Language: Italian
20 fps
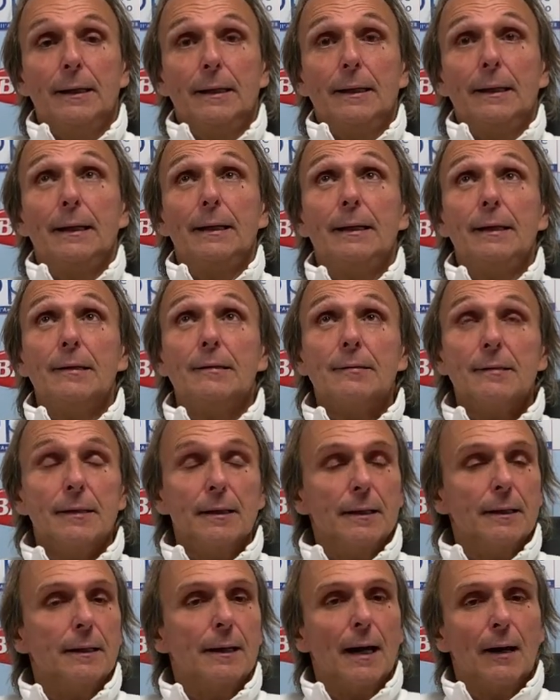che
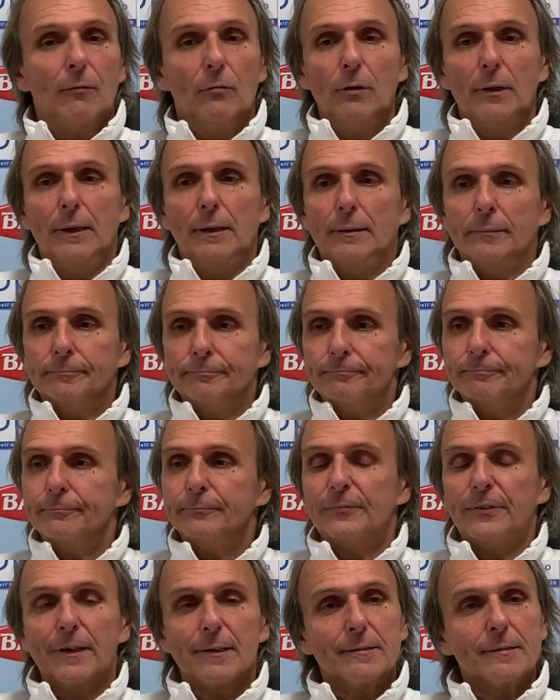dici, cavoli,
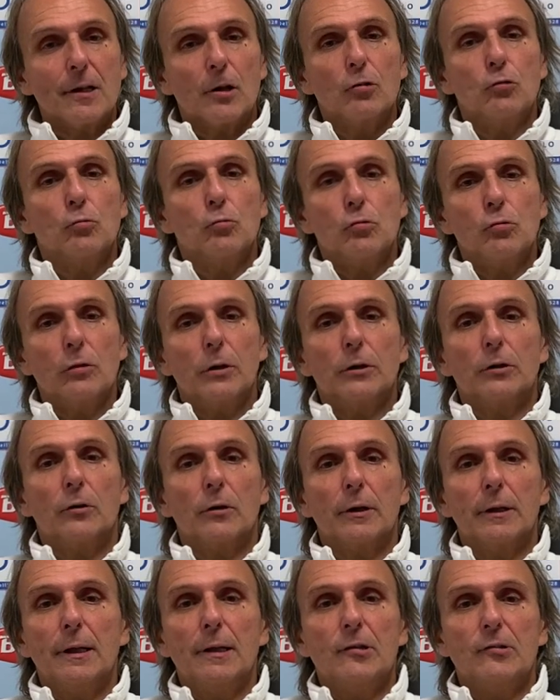far star giù un
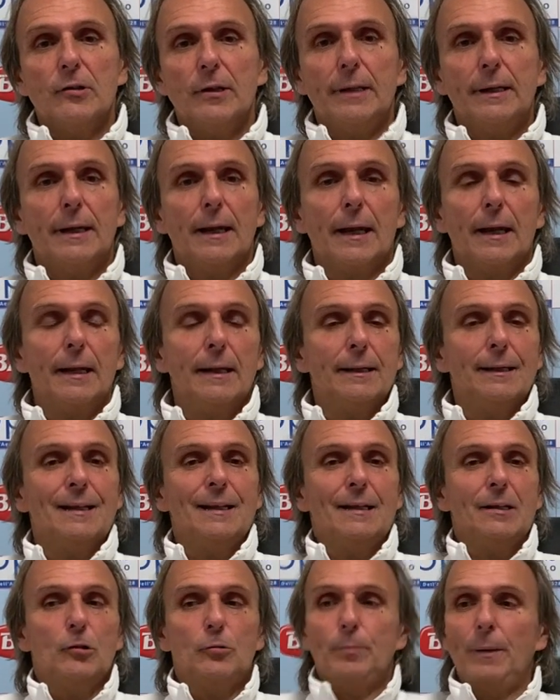giocatore del genere ti
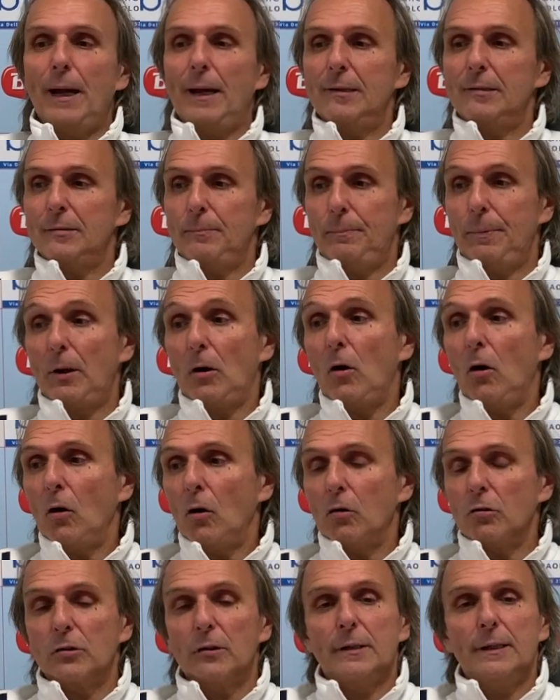dispiace, però
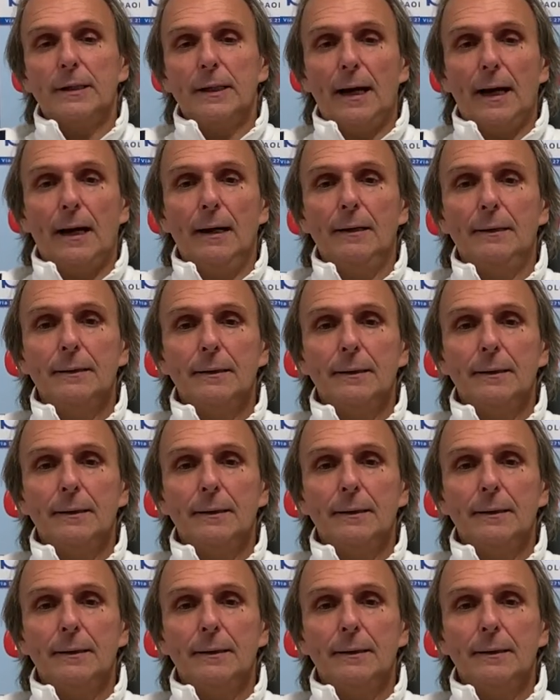cosa ti dà?